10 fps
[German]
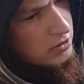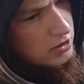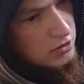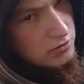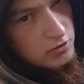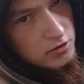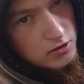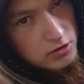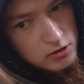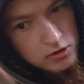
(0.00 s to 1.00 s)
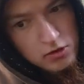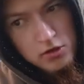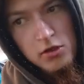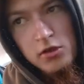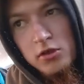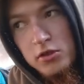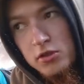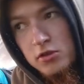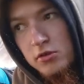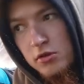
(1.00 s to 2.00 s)
mal äh, ganz 20 kurz. vor.
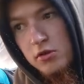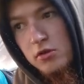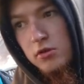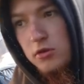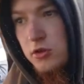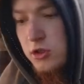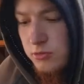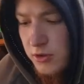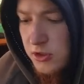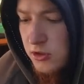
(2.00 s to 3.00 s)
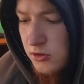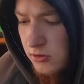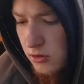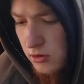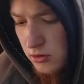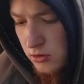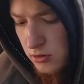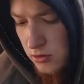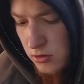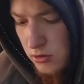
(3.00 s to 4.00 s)
9. 20?
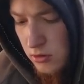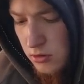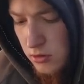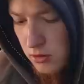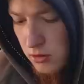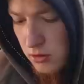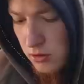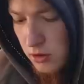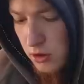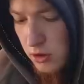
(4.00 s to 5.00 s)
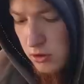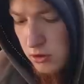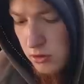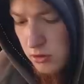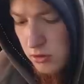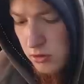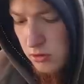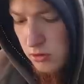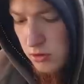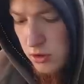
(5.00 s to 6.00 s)
Ja, 20 ja. Vor, ne?
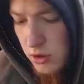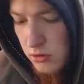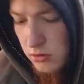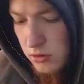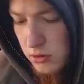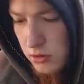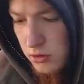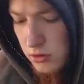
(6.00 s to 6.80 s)
Naja, gut.